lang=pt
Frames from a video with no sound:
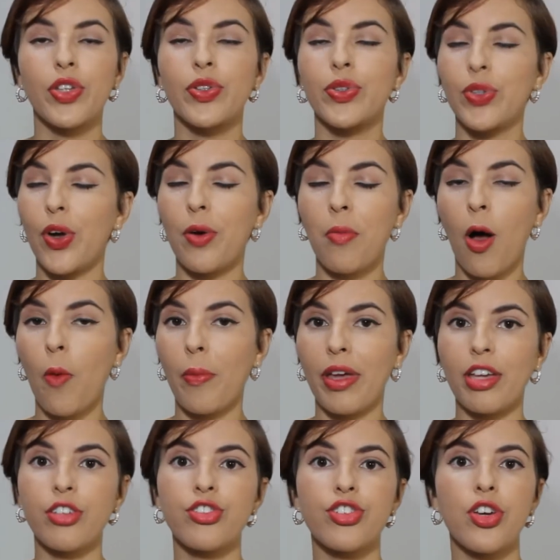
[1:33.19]

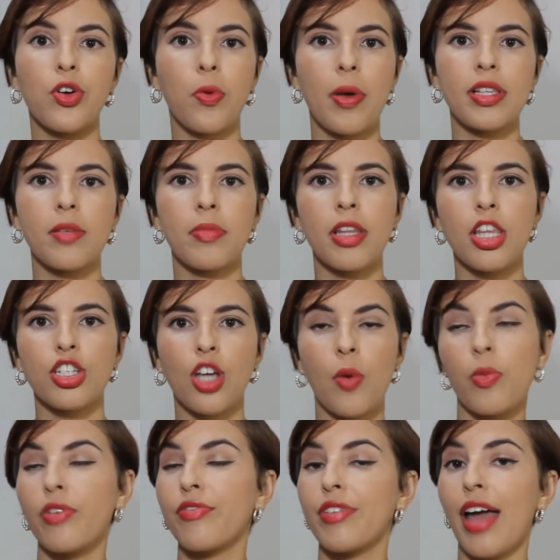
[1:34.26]
Normalmente, eu começo a planejar
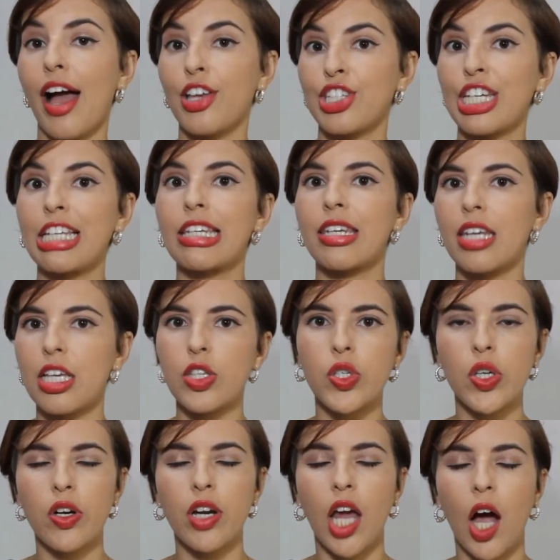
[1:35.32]
uma viagem
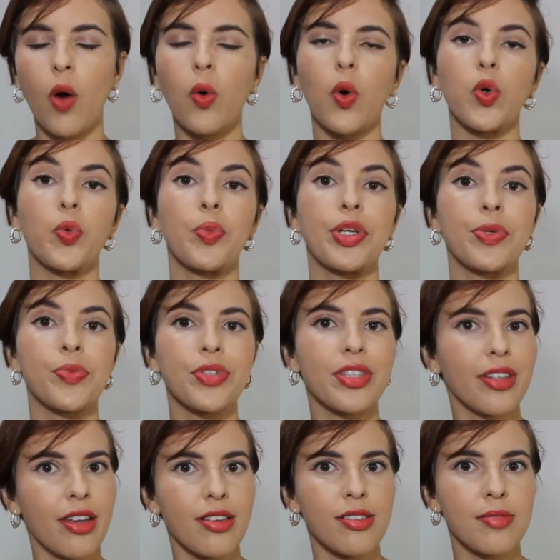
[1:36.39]
nacional com no mínimo
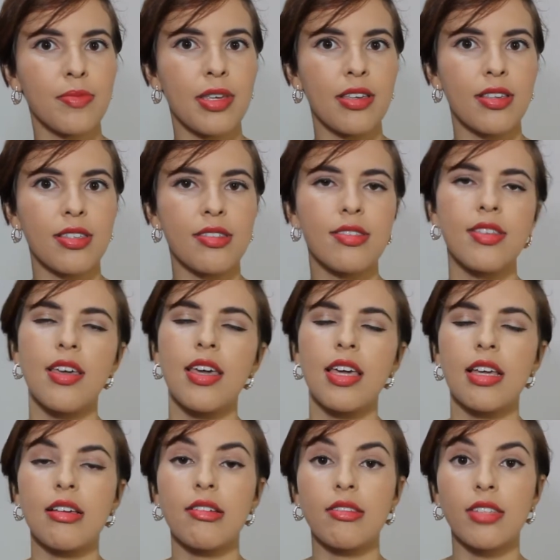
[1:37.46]
três meses
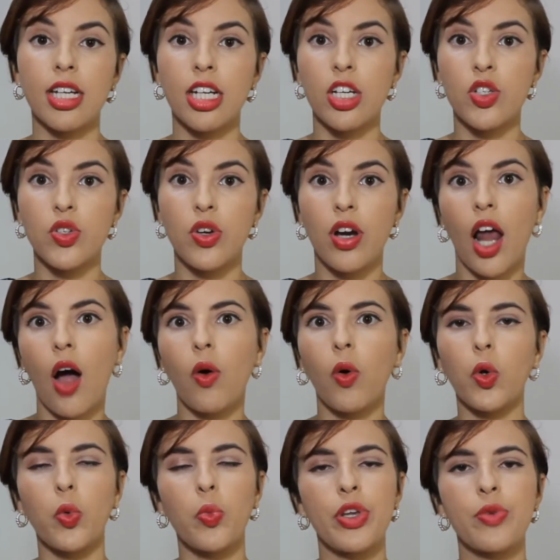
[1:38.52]
e internacional
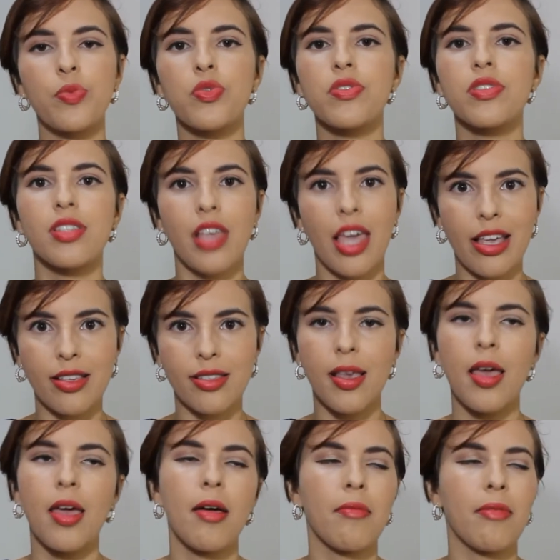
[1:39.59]
com no mínimo seis.
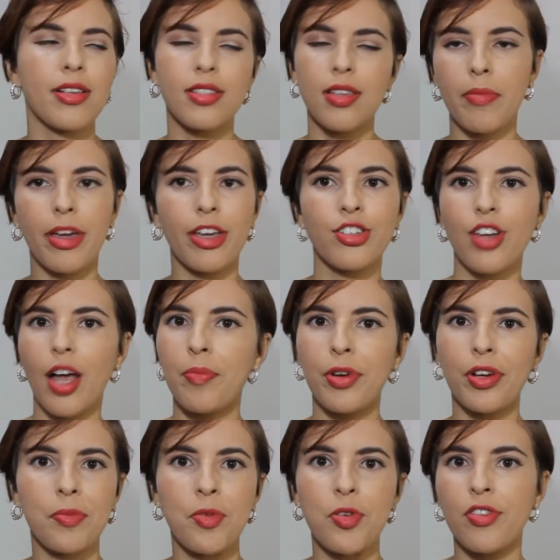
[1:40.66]
Mas também já
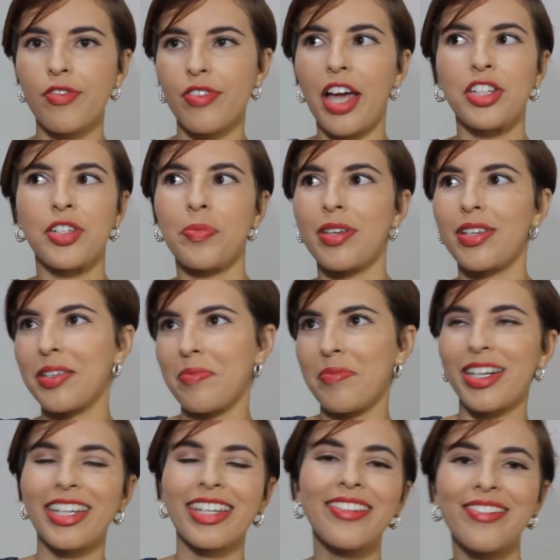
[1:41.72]
programei uma viagem para
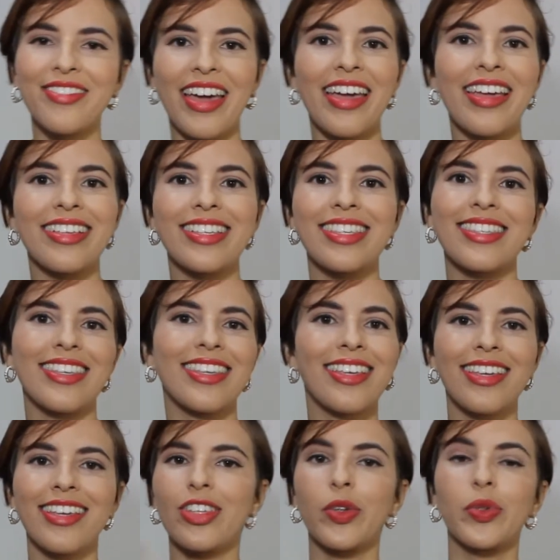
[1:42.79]
semana que vem,
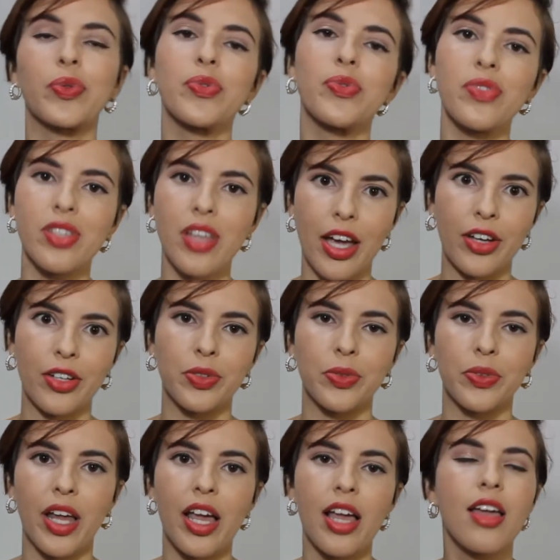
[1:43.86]
assim, e deu tudo certo,
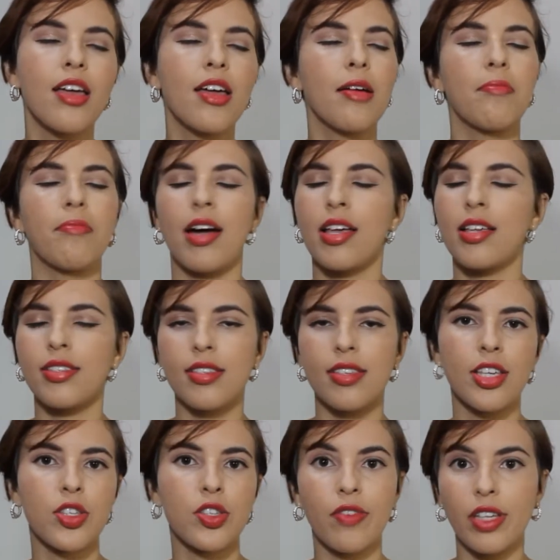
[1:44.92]
né? Mas
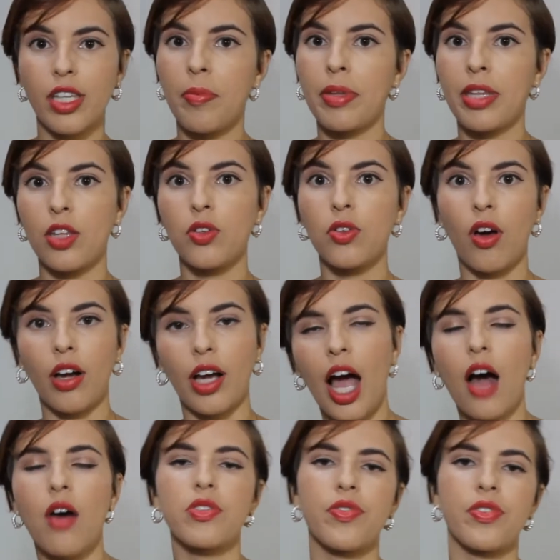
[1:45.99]
isso vai depender do
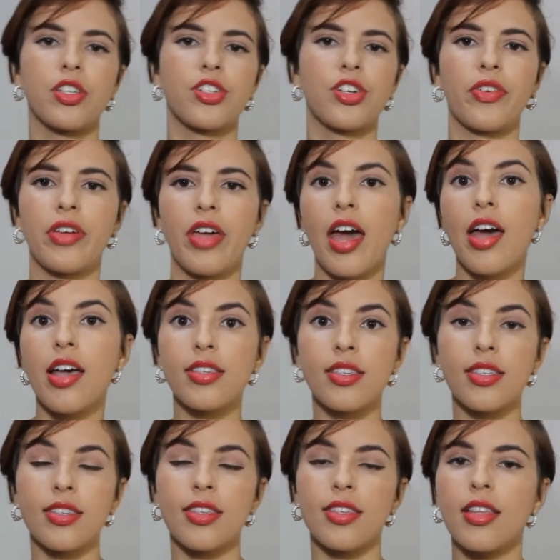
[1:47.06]
local, se você já
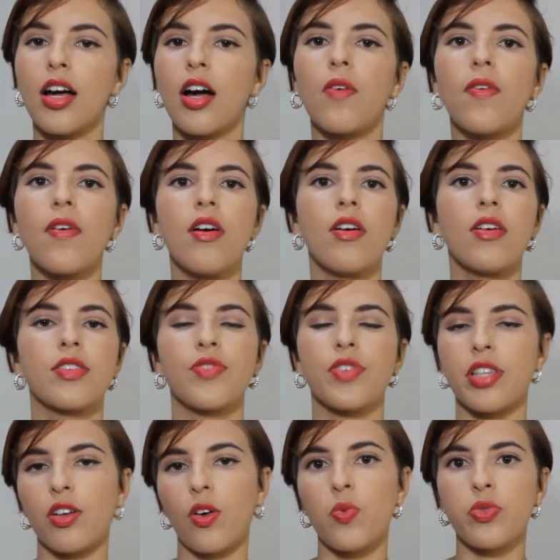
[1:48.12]
conhece, se não, se
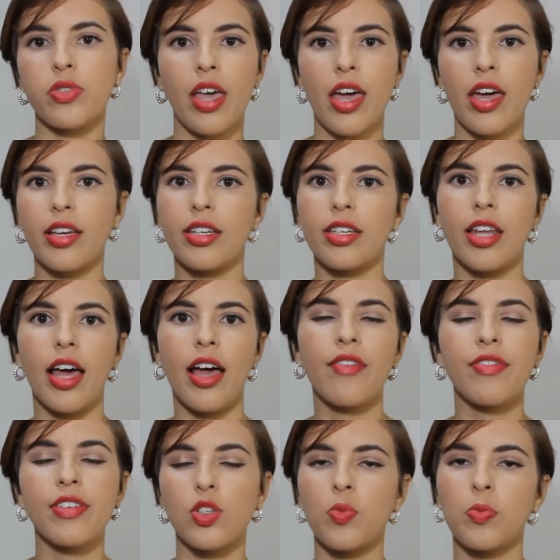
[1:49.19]
você consegue, né,
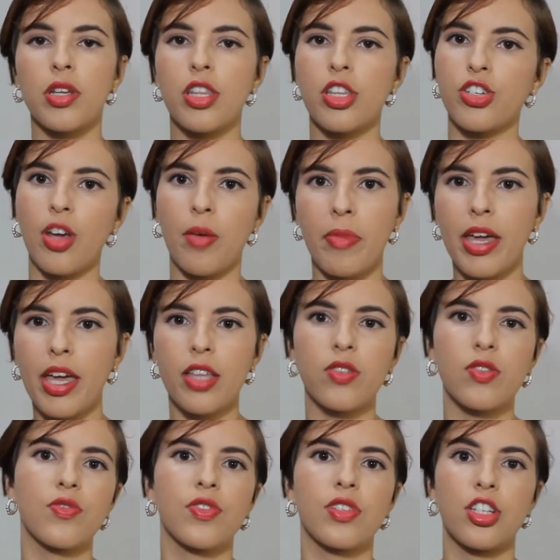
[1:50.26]
fazer um planejamento,
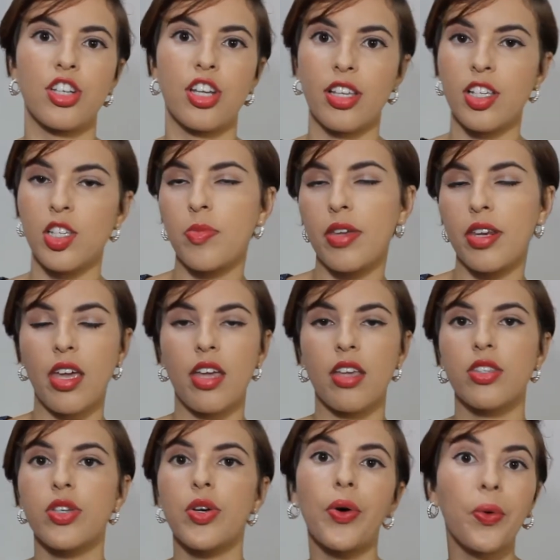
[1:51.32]
se você já tem
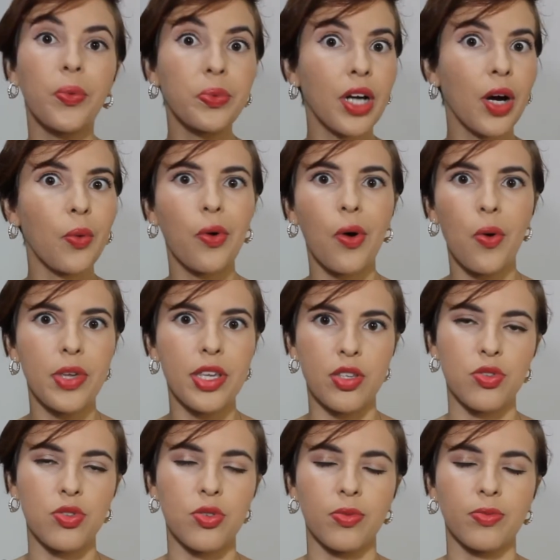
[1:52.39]
experiência ou não com
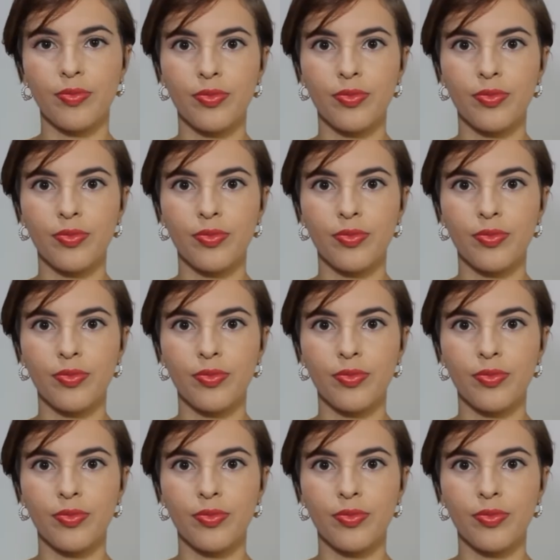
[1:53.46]
isso.